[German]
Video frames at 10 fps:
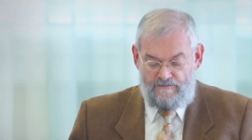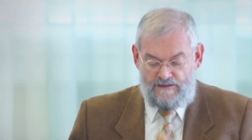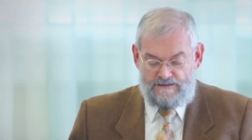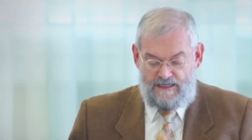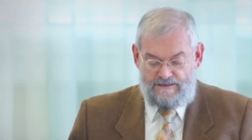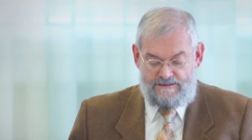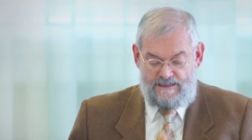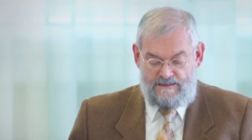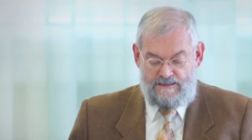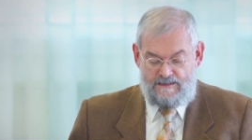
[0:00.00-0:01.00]
Vers
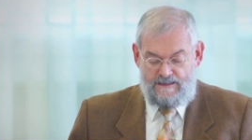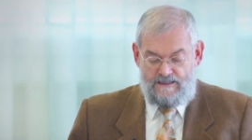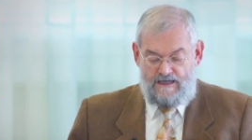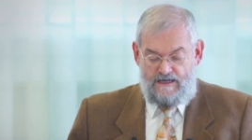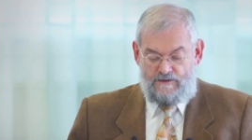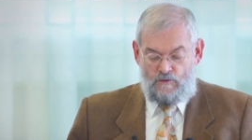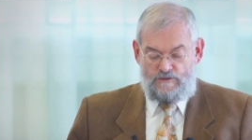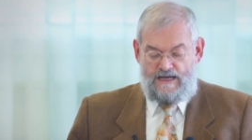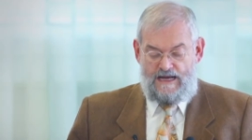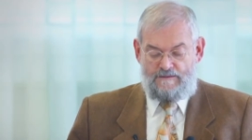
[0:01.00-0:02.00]
13,
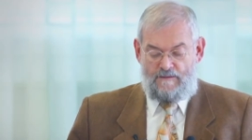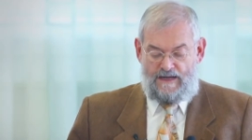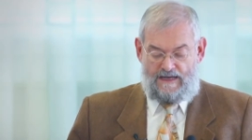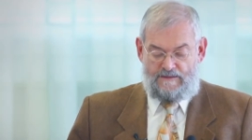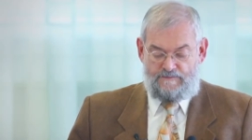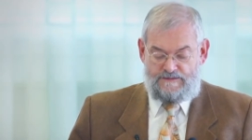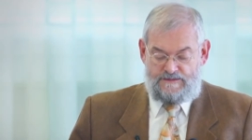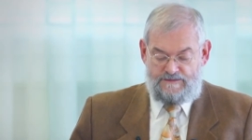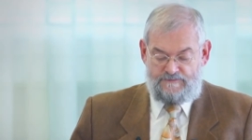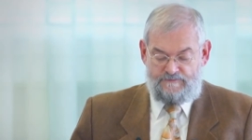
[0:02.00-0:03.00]
nun aber
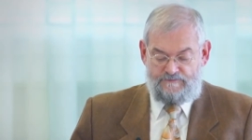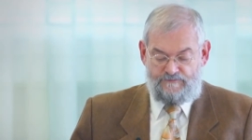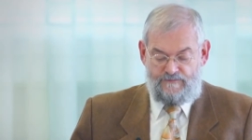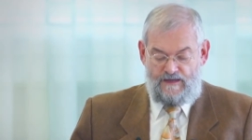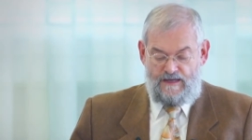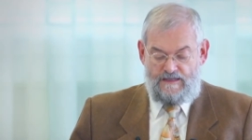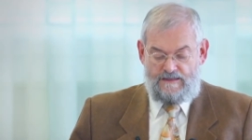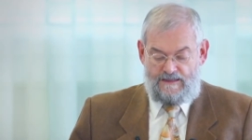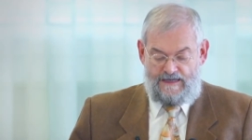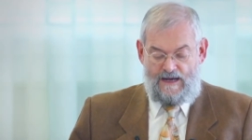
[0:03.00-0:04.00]
bleibt
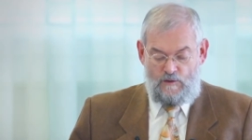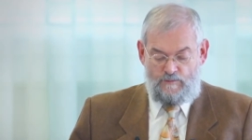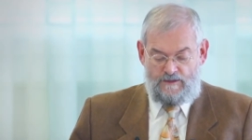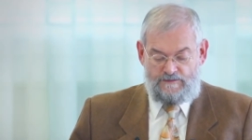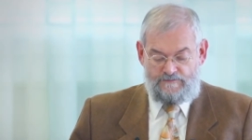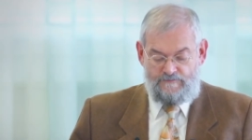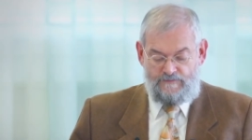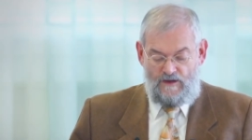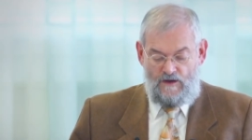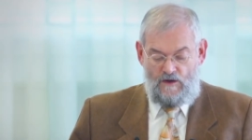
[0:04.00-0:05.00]
Glaube,
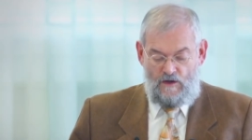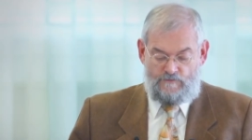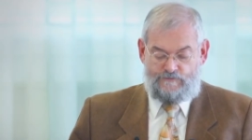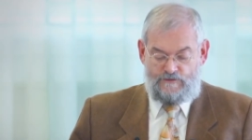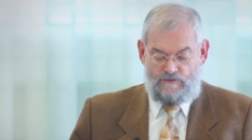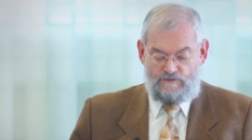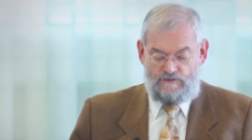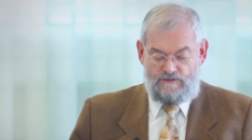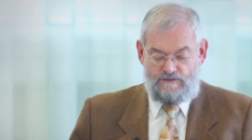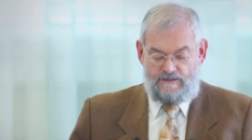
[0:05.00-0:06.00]

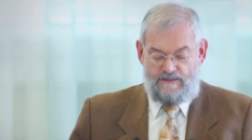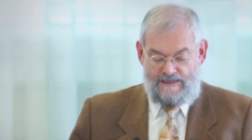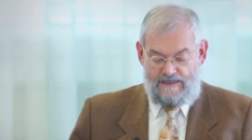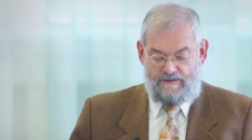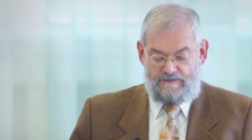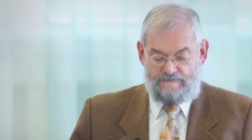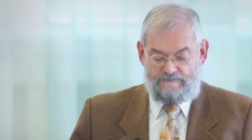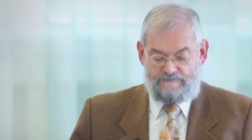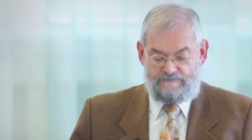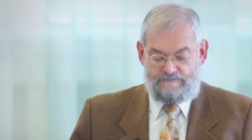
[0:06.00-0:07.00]
Hoffnung, Liebe.
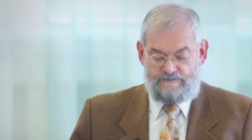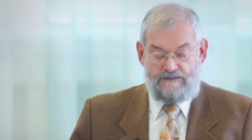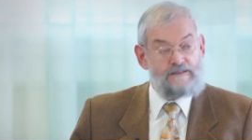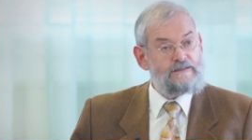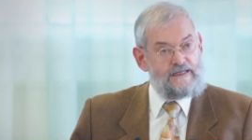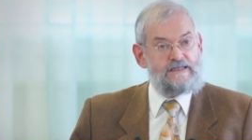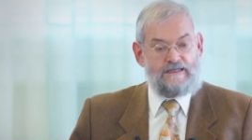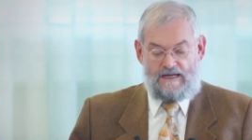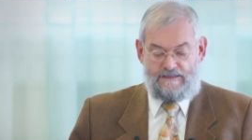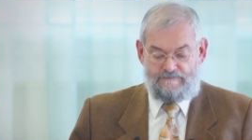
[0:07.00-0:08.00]
Diese
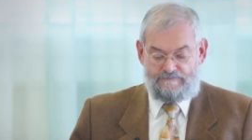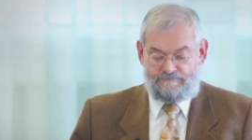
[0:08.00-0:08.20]
drei.